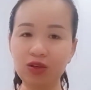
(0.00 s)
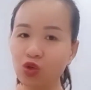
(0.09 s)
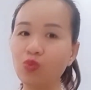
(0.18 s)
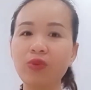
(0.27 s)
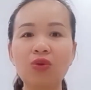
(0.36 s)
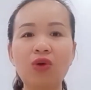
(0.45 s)

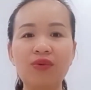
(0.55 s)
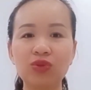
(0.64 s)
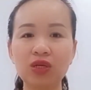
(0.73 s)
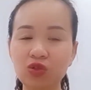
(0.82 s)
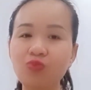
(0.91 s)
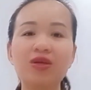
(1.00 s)
dùng bên ngoài hoặc
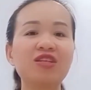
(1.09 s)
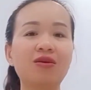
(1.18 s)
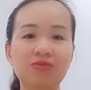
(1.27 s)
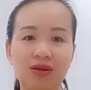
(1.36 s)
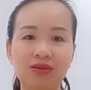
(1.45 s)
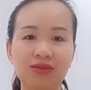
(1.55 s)
thể dùng bên
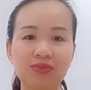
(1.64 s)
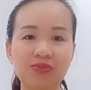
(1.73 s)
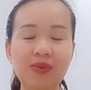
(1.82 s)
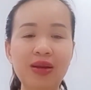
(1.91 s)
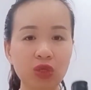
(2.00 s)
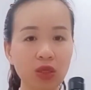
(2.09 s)
trong được
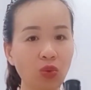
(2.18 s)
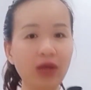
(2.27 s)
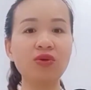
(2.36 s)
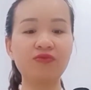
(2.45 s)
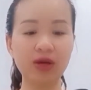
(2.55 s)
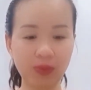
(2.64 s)
các bạn có thấy quá
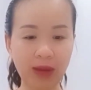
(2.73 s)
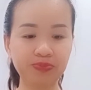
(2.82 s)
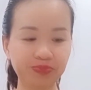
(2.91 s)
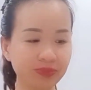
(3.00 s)
tuyệt vời không ạ